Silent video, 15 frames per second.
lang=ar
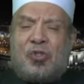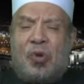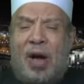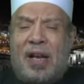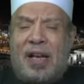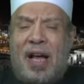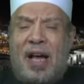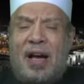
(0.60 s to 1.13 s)

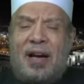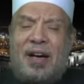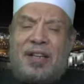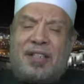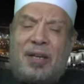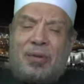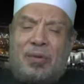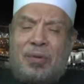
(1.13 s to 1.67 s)
سؤال
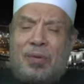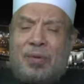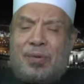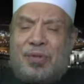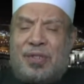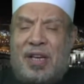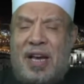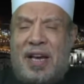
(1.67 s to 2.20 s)
آخر يقول
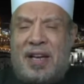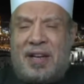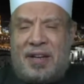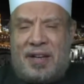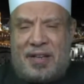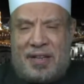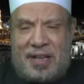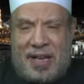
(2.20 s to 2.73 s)
السائل
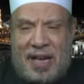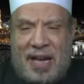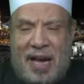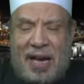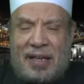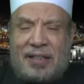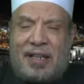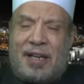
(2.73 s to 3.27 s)

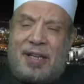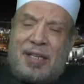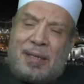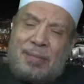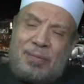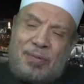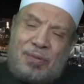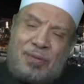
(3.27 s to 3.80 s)

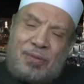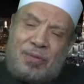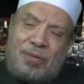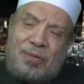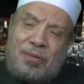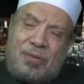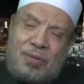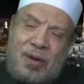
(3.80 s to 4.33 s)
الكريم
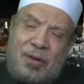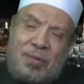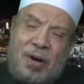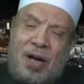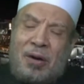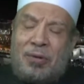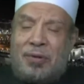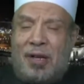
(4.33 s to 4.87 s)
وهو
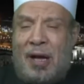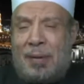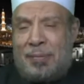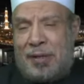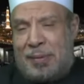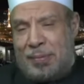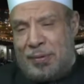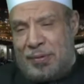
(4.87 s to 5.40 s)
أخ
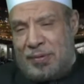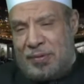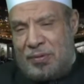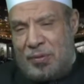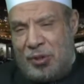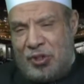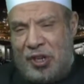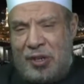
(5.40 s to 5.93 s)
حبيب
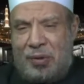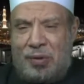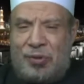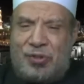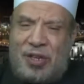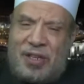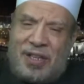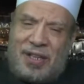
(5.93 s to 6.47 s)
وشيخ
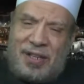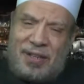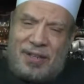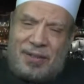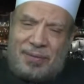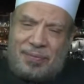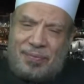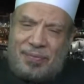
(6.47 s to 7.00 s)
جليل
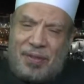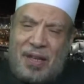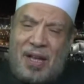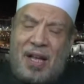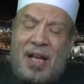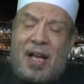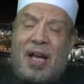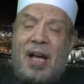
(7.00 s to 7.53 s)

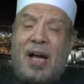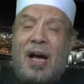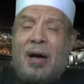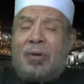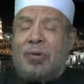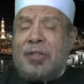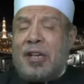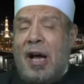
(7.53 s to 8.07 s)

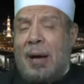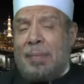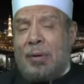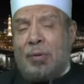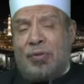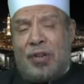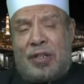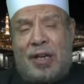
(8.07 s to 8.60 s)
أخ
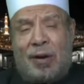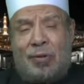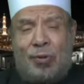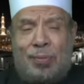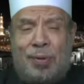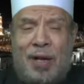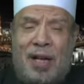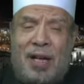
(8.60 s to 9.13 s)
يعمل في
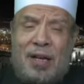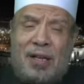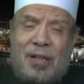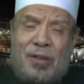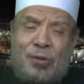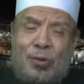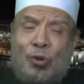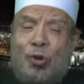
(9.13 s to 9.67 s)
الكهرباء
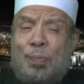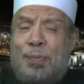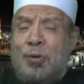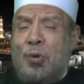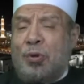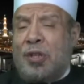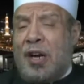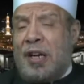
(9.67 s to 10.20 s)
طلب
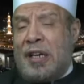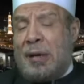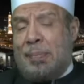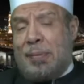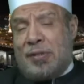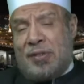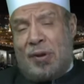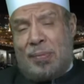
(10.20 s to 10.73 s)
منه تركيب
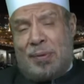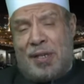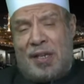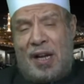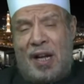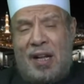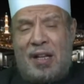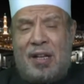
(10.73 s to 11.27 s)

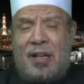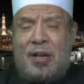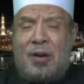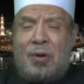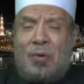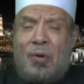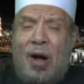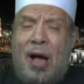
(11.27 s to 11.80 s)
مصابيح
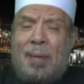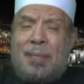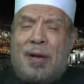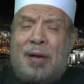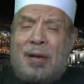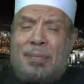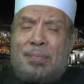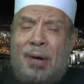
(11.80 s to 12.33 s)

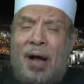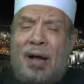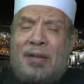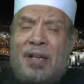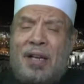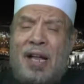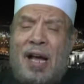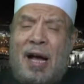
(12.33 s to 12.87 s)
وعمل
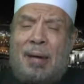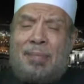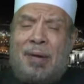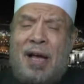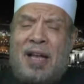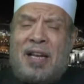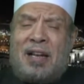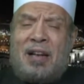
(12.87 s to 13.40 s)
بعض
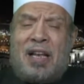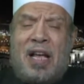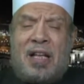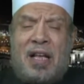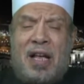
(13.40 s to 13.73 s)
الأعمال